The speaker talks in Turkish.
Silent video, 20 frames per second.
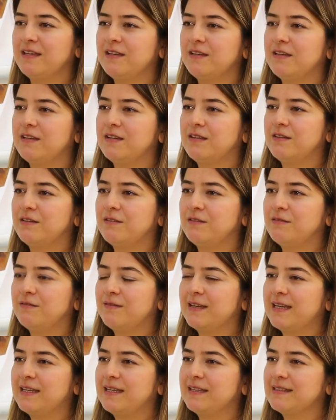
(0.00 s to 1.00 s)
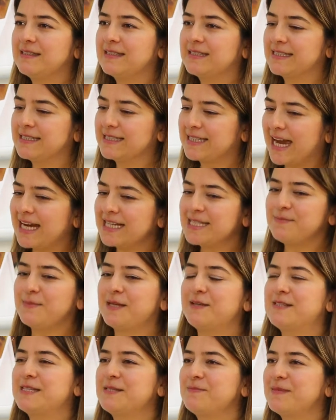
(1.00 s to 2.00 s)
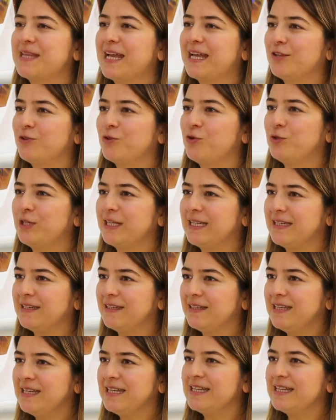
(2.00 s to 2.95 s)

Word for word: e, ve ters mevsimden dolayı